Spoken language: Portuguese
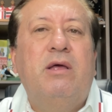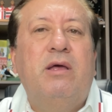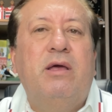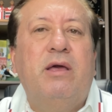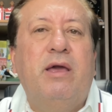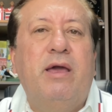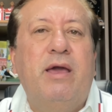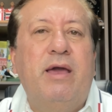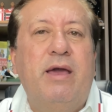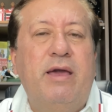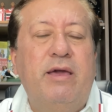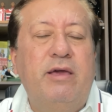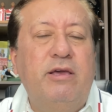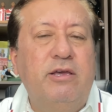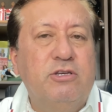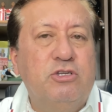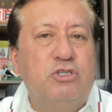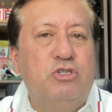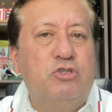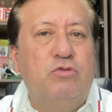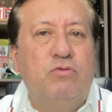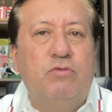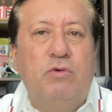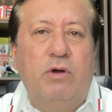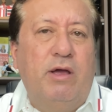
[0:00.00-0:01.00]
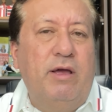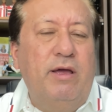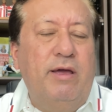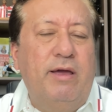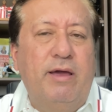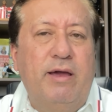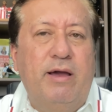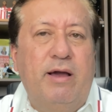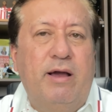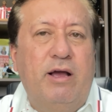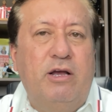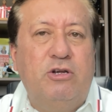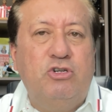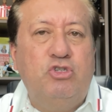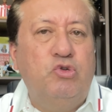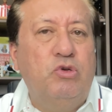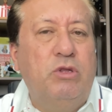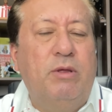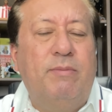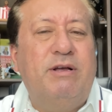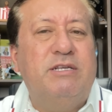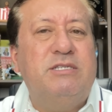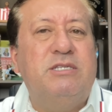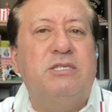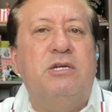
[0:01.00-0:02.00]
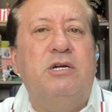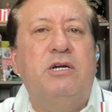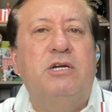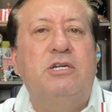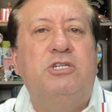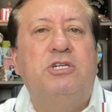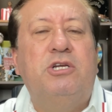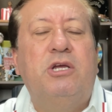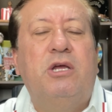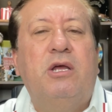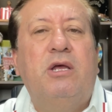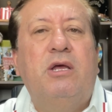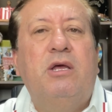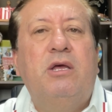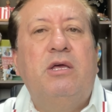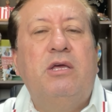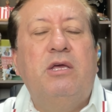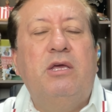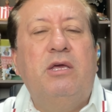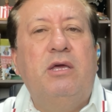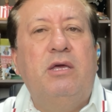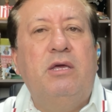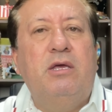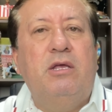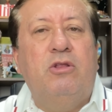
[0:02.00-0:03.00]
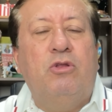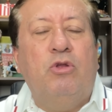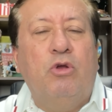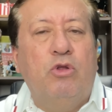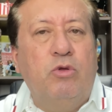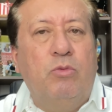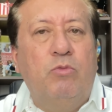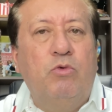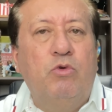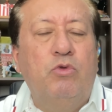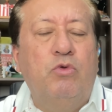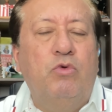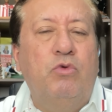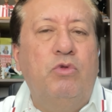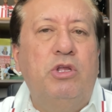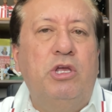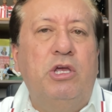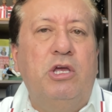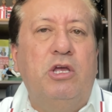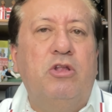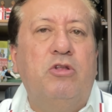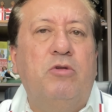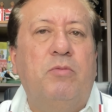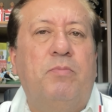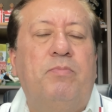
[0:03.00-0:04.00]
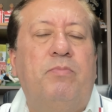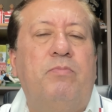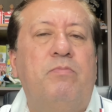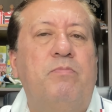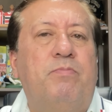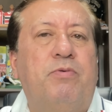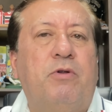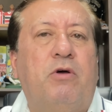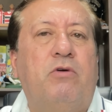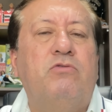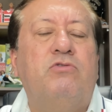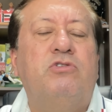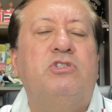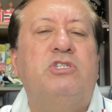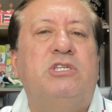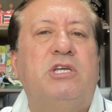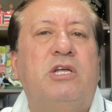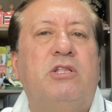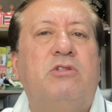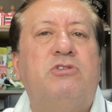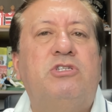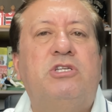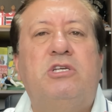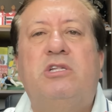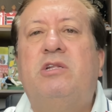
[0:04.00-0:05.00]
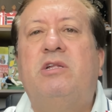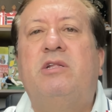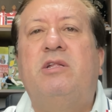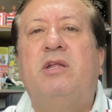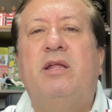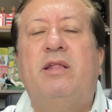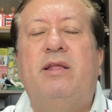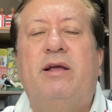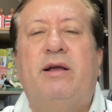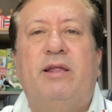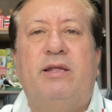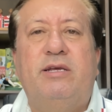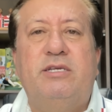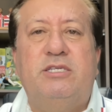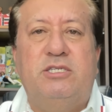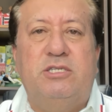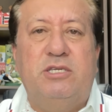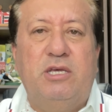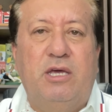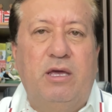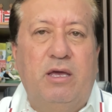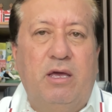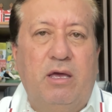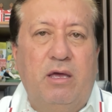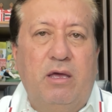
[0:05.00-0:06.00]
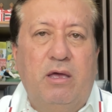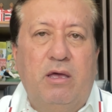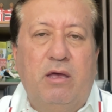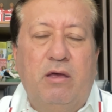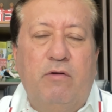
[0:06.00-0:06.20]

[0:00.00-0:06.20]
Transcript: é, isso é, ajuda bastante e todo mundo unido em prol do Santos, o Santos tende a crescer.